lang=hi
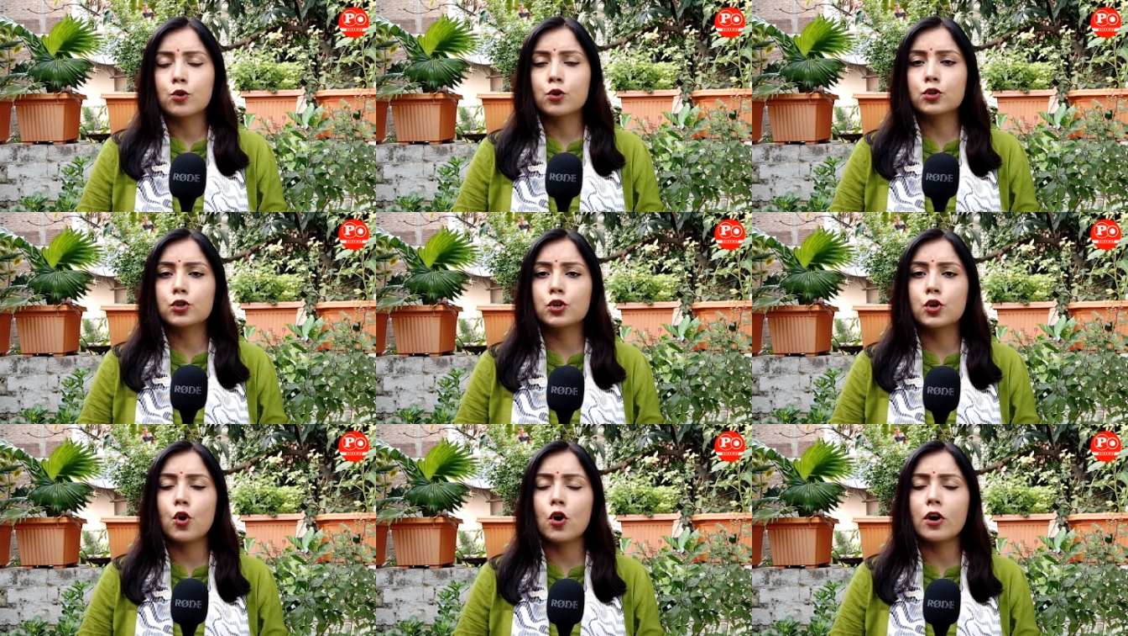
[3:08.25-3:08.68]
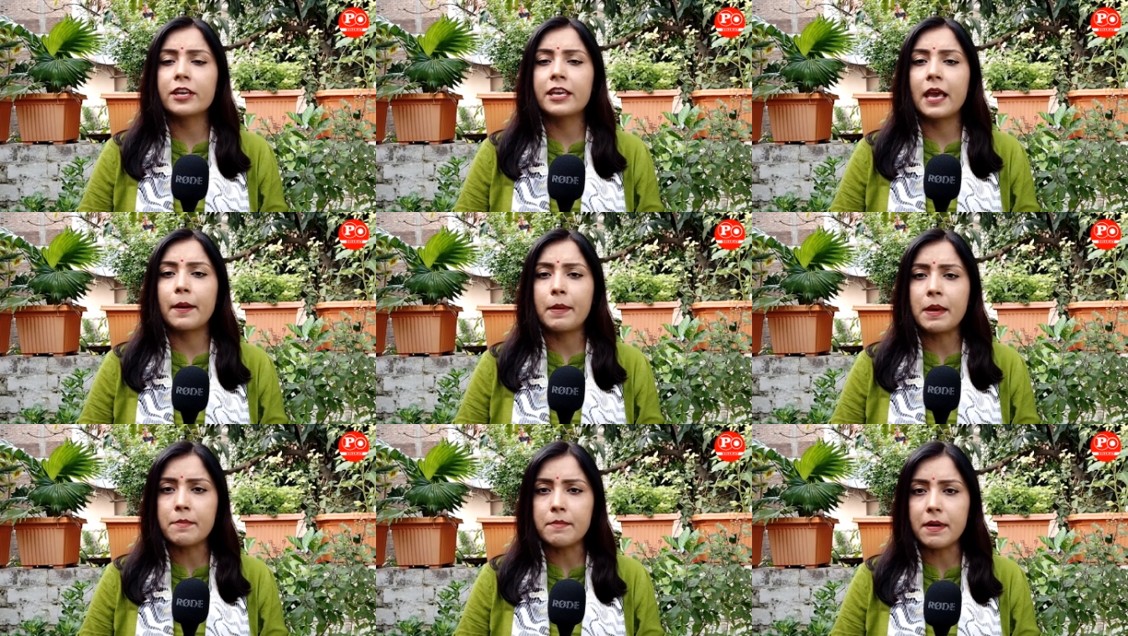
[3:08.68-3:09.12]
कुछ लोग
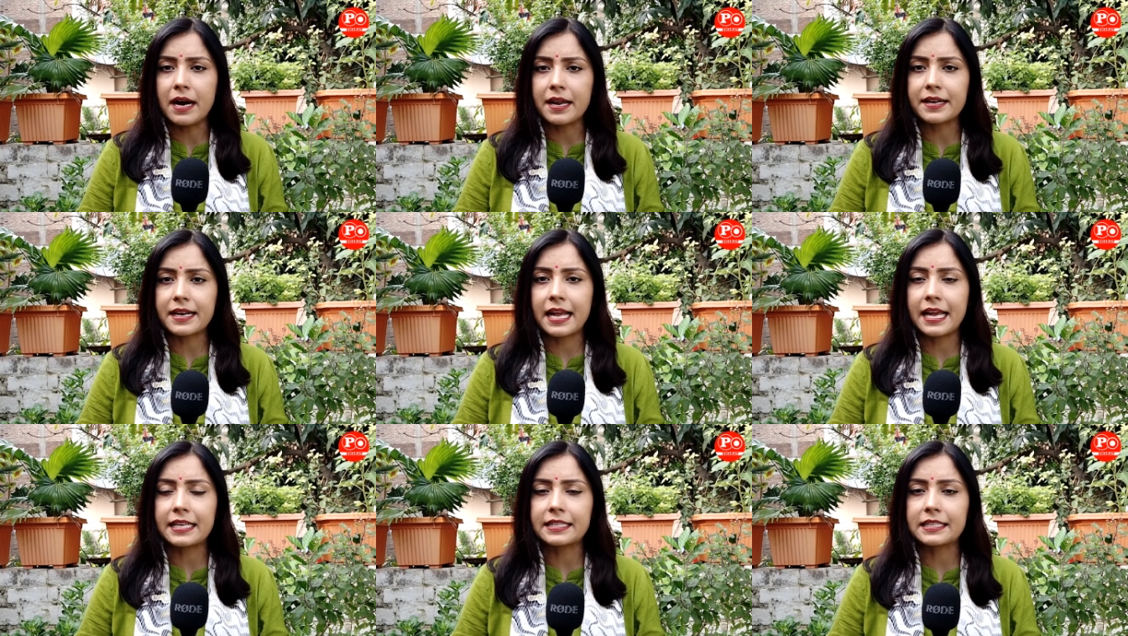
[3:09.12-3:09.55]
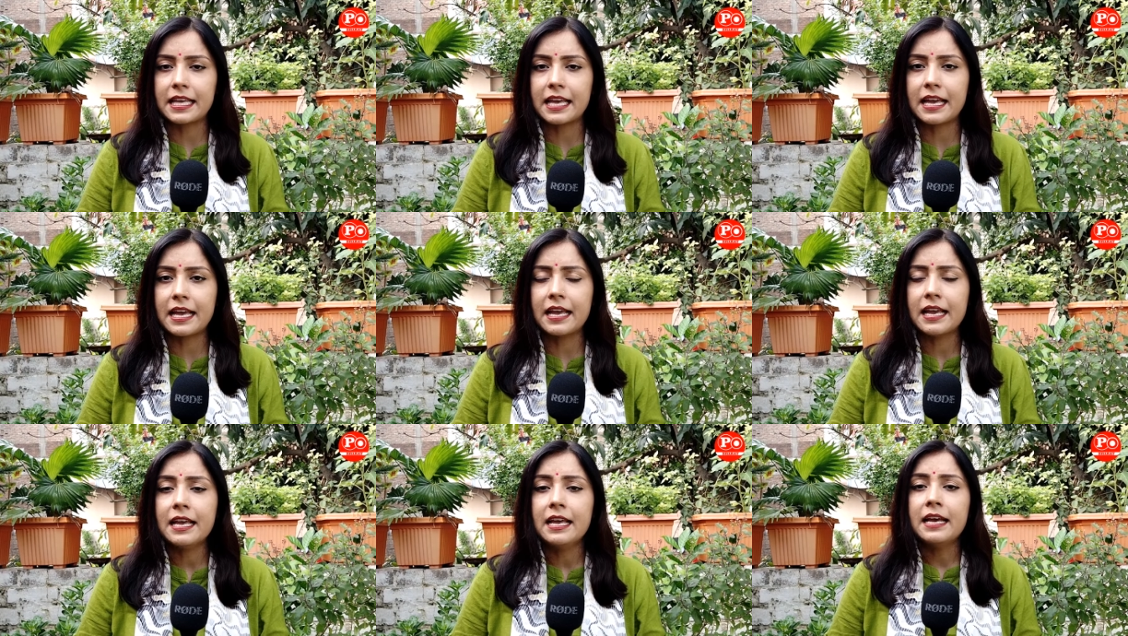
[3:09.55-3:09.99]
ये भी मान रहे
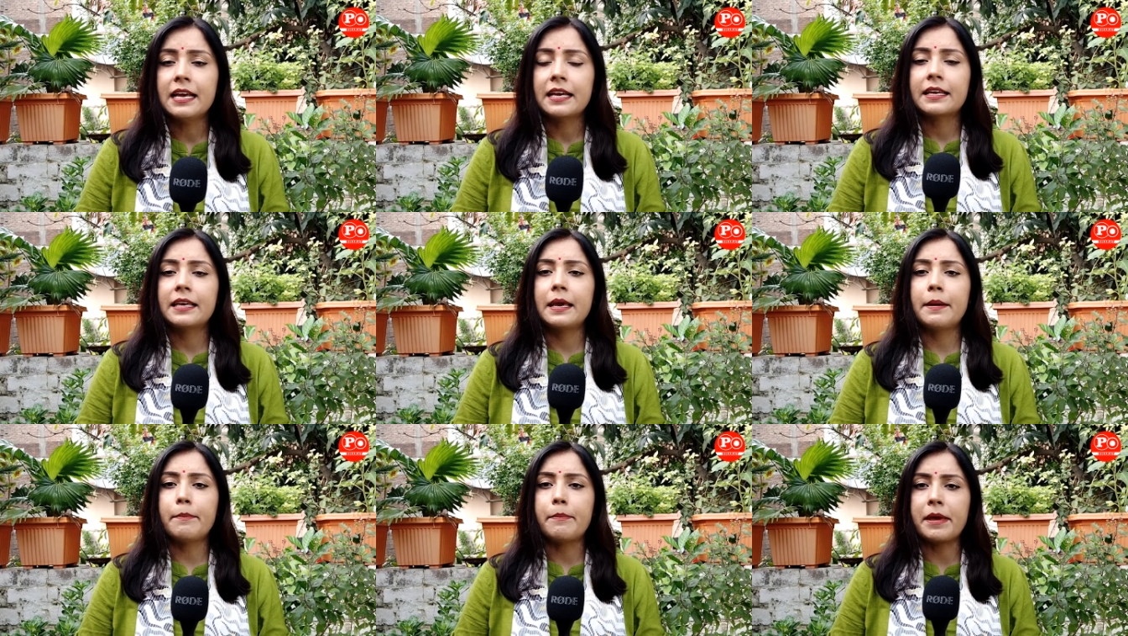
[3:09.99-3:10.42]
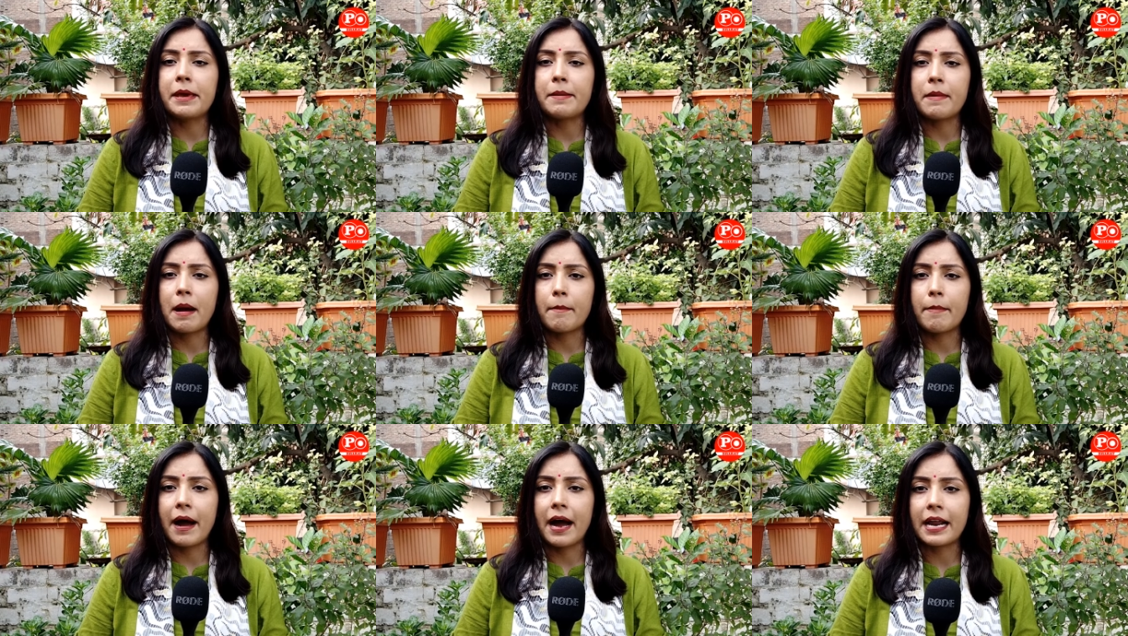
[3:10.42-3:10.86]
थे कि
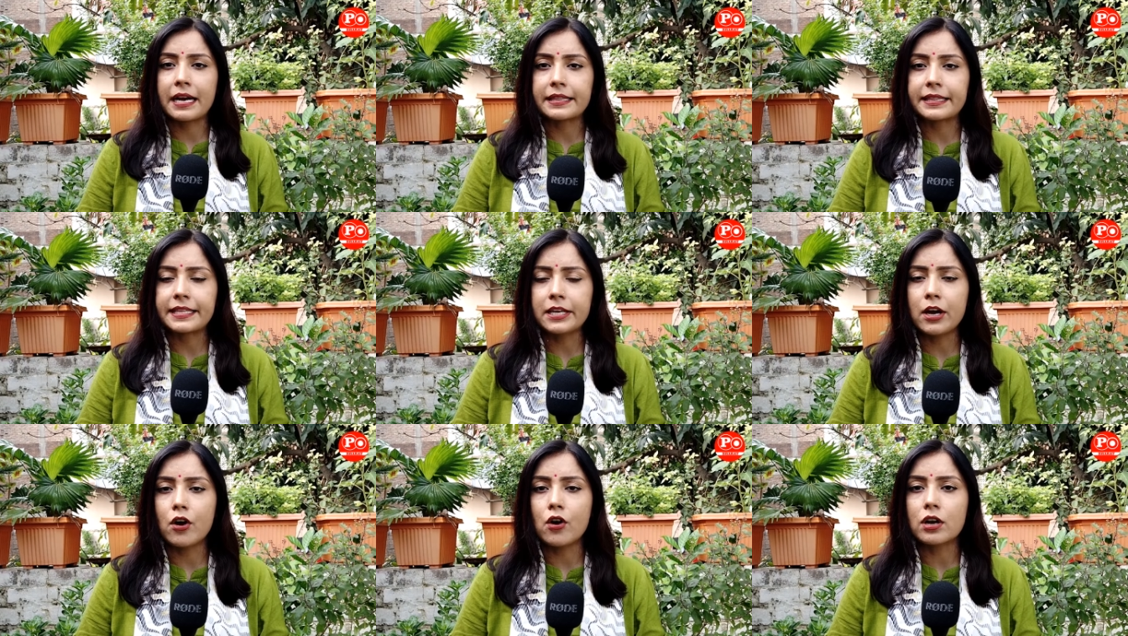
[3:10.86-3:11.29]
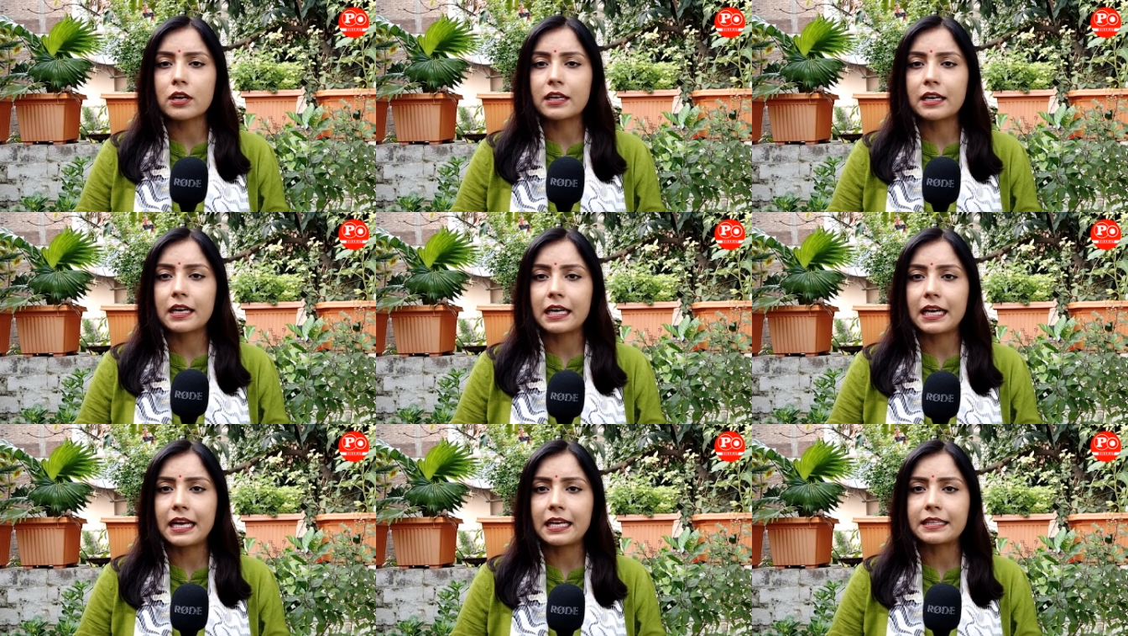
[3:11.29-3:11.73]
बीमा भारती
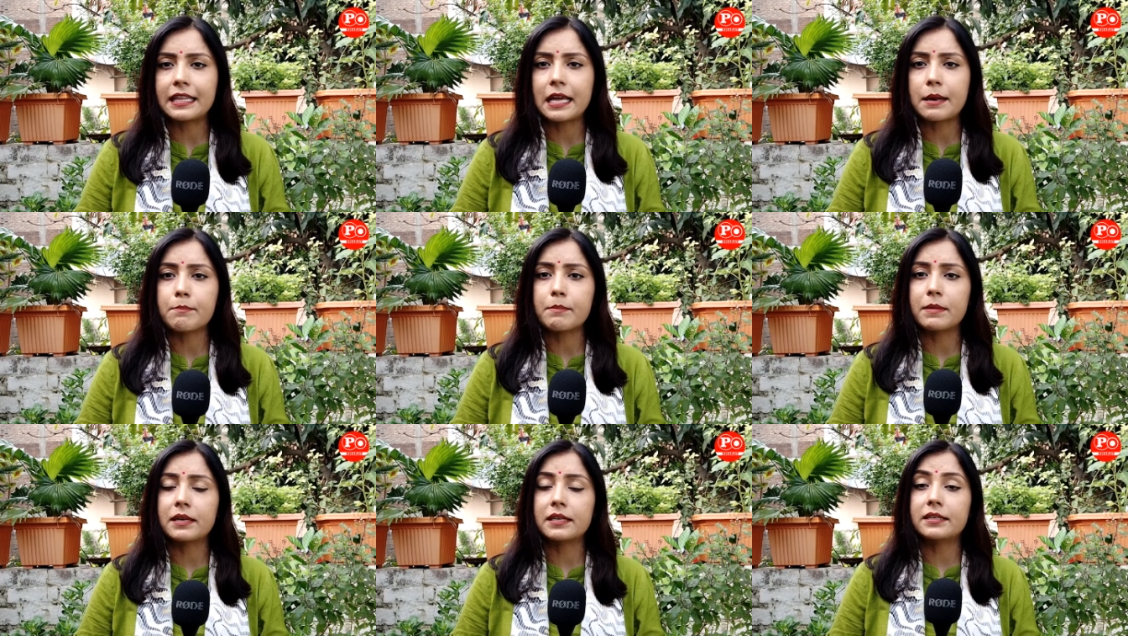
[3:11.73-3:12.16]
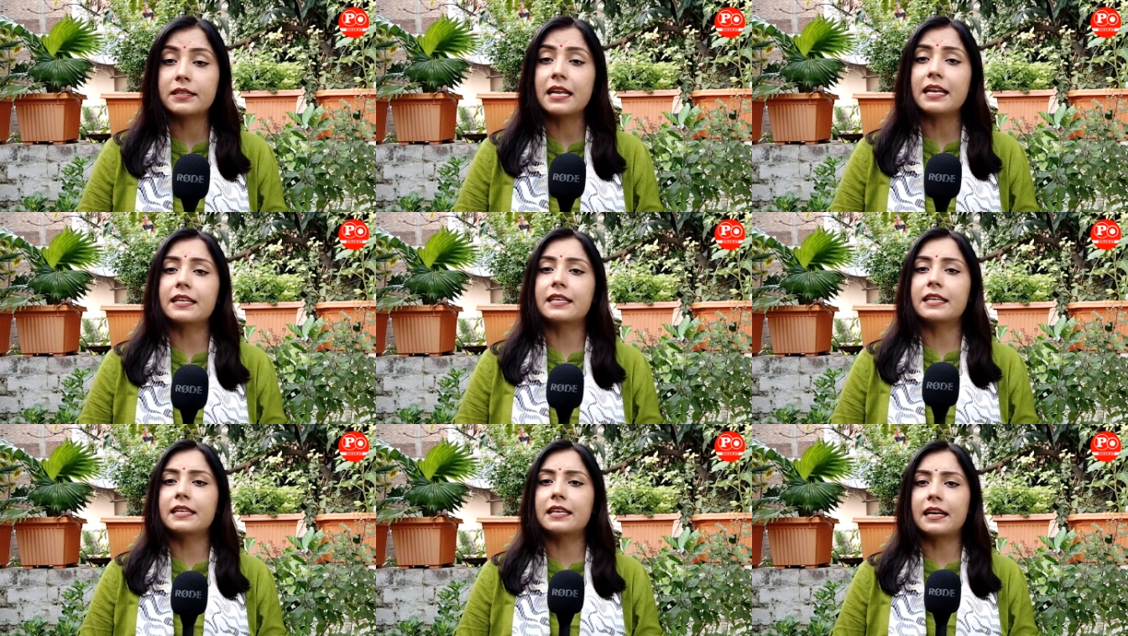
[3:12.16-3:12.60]
और कलाधर
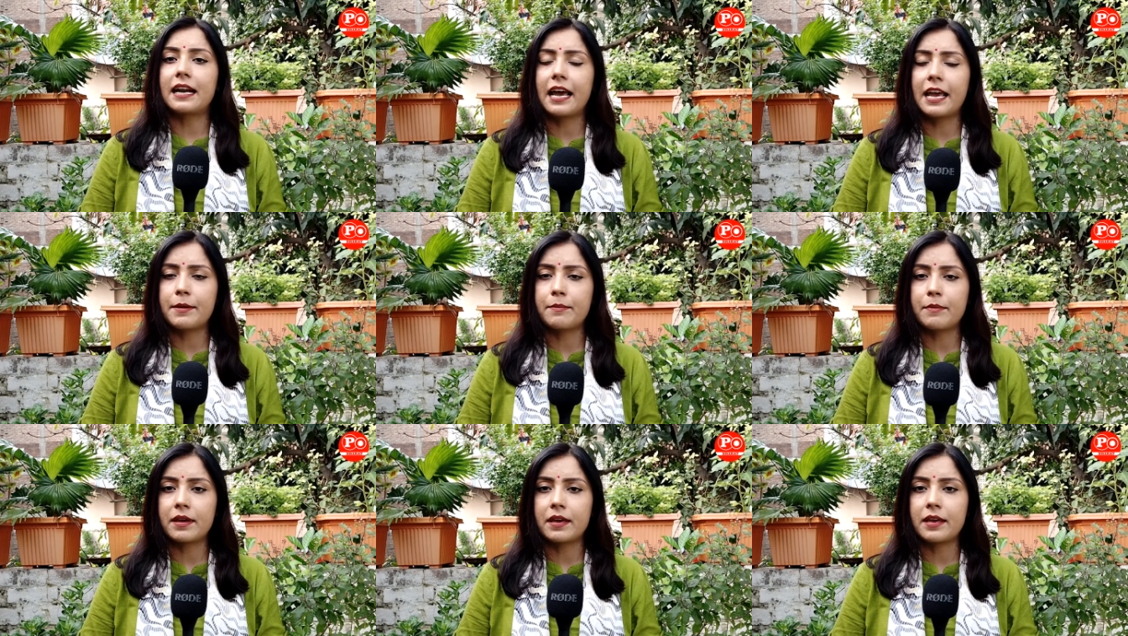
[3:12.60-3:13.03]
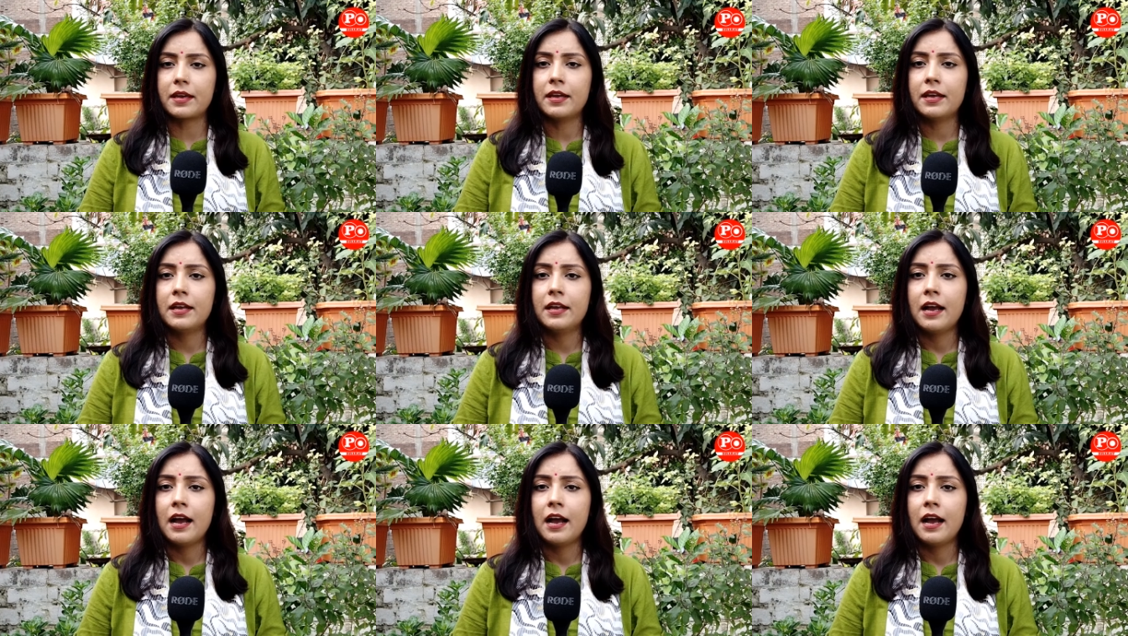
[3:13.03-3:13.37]
मंडल की लड़ाई में